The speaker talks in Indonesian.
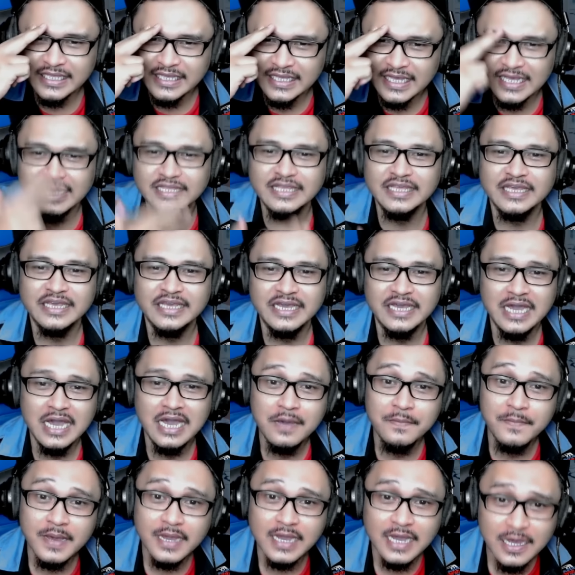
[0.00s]
hiya, hiya
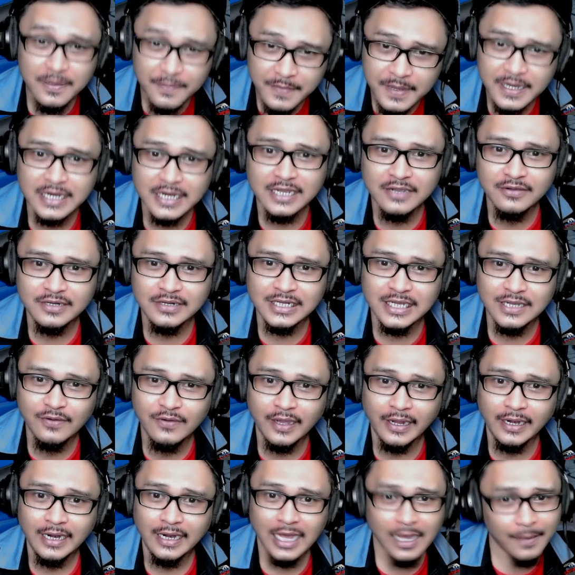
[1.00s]
Apa kabar
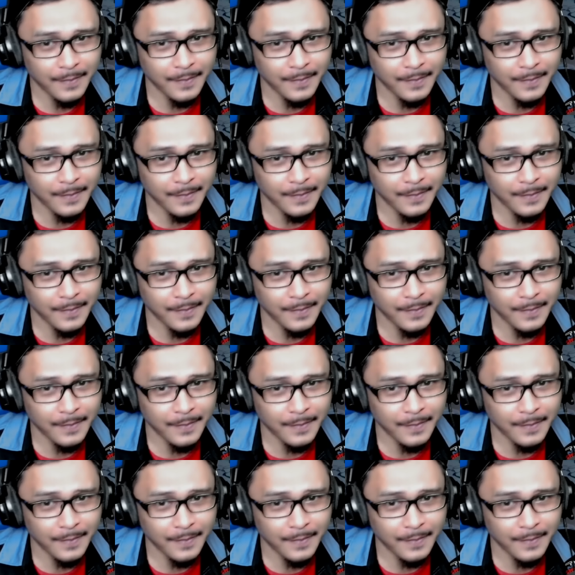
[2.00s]
kawan-kawan?